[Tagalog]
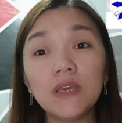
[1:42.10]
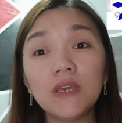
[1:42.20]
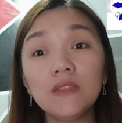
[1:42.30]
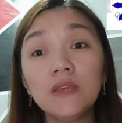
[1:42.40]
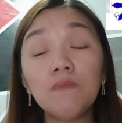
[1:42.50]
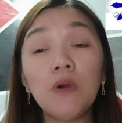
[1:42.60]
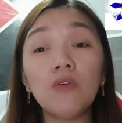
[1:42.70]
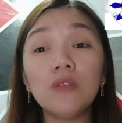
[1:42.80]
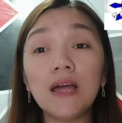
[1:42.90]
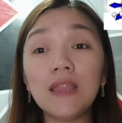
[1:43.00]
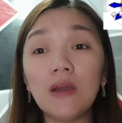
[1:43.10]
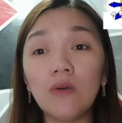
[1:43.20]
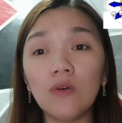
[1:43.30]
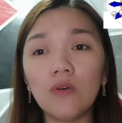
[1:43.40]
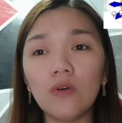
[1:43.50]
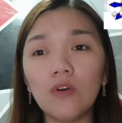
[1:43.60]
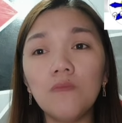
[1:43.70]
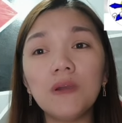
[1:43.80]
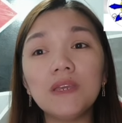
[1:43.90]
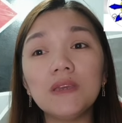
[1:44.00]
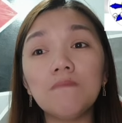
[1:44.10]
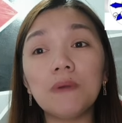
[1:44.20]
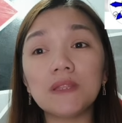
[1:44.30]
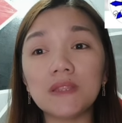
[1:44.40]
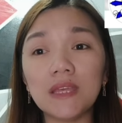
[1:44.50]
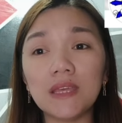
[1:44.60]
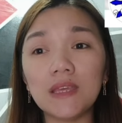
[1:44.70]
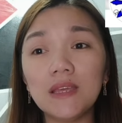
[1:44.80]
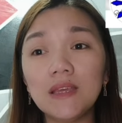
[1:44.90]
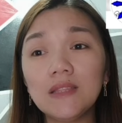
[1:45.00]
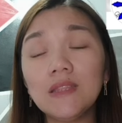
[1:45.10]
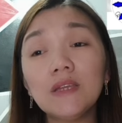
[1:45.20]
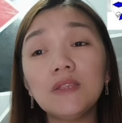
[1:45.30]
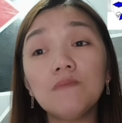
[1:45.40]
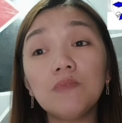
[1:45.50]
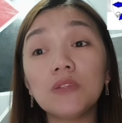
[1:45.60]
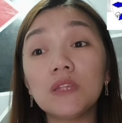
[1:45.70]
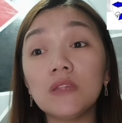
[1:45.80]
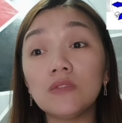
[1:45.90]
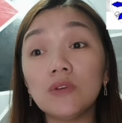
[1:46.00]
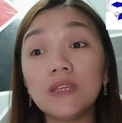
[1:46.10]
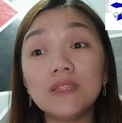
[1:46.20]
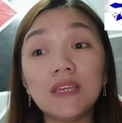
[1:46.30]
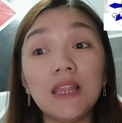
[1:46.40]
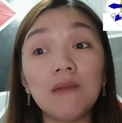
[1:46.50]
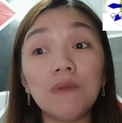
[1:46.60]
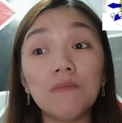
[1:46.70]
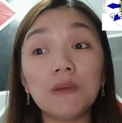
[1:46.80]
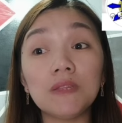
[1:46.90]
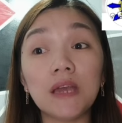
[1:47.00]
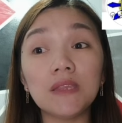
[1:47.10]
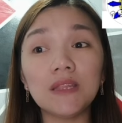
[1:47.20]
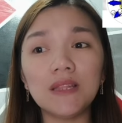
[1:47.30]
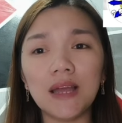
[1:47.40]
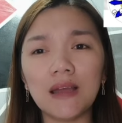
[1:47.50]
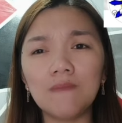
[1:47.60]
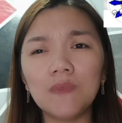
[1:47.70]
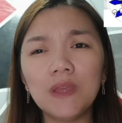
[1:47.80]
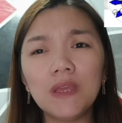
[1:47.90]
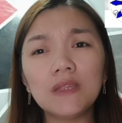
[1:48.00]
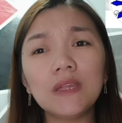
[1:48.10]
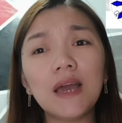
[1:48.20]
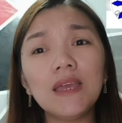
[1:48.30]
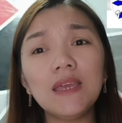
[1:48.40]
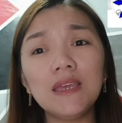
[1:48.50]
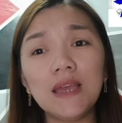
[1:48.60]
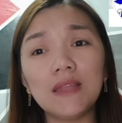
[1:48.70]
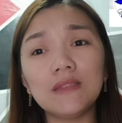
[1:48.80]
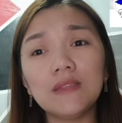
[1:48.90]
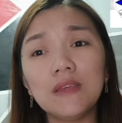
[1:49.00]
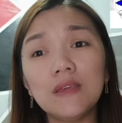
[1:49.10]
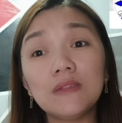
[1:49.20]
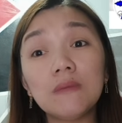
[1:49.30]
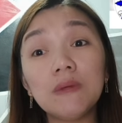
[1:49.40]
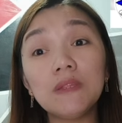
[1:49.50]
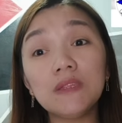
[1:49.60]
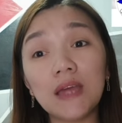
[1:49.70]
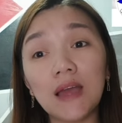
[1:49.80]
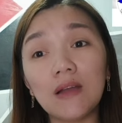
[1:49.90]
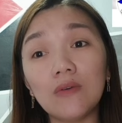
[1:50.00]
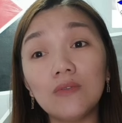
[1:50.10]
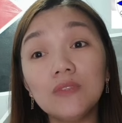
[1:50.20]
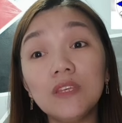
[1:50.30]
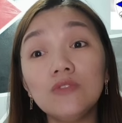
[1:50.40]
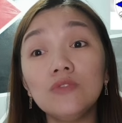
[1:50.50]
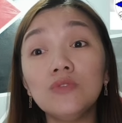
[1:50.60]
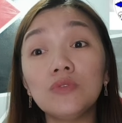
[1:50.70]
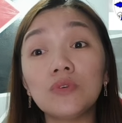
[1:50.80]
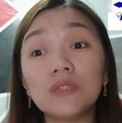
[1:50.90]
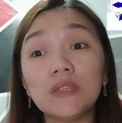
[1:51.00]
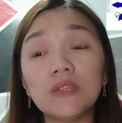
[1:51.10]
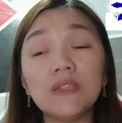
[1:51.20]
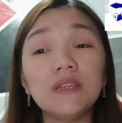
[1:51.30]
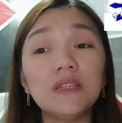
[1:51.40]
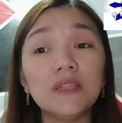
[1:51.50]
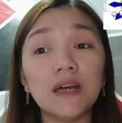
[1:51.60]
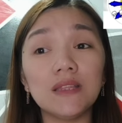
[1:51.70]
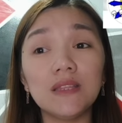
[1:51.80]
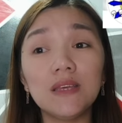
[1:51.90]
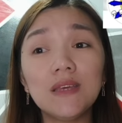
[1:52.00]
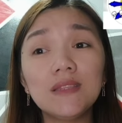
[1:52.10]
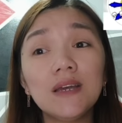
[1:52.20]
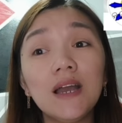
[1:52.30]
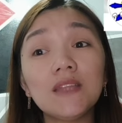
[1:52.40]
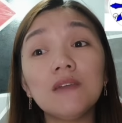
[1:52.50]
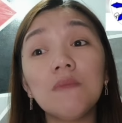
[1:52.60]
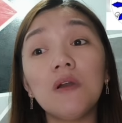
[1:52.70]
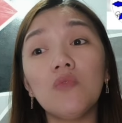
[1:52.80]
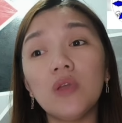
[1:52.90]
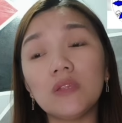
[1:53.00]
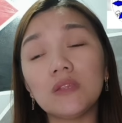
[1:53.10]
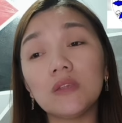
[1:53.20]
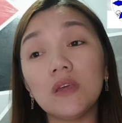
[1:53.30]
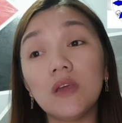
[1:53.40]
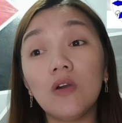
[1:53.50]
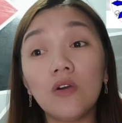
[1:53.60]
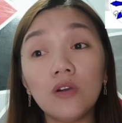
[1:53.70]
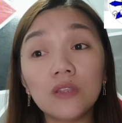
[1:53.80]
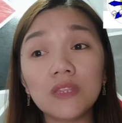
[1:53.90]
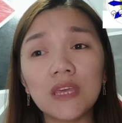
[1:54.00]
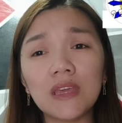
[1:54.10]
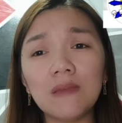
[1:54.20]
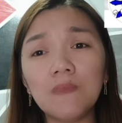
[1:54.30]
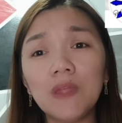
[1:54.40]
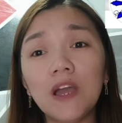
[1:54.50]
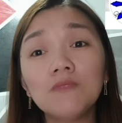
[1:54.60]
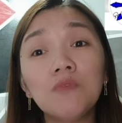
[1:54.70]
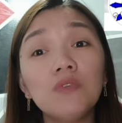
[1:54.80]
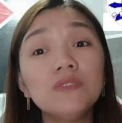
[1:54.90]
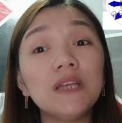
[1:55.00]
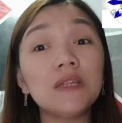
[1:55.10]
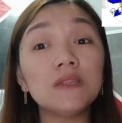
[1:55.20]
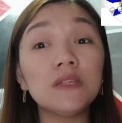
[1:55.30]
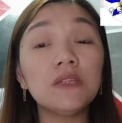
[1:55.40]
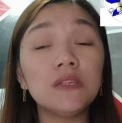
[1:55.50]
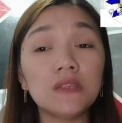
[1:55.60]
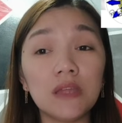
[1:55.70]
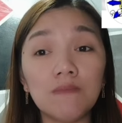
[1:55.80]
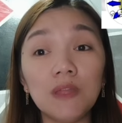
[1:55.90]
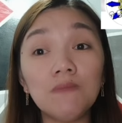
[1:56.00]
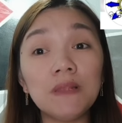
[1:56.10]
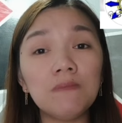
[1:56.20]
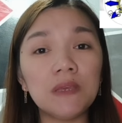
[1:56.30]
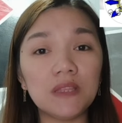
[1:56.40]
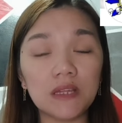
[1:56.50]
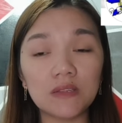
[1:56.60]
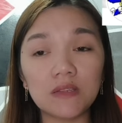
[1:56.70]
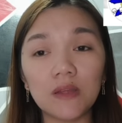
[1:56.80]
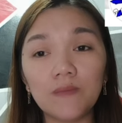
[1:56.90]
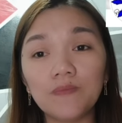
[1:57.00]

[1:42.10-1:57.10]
Hindi po ako lalahok o magiging parte ng isang prosesong hindi lamang magsasadlak sa kahihiyan, sa bansa, kundi dudurog din sa dignidad ng ating mga wes, korte, at buong justice system ng Pilipinas.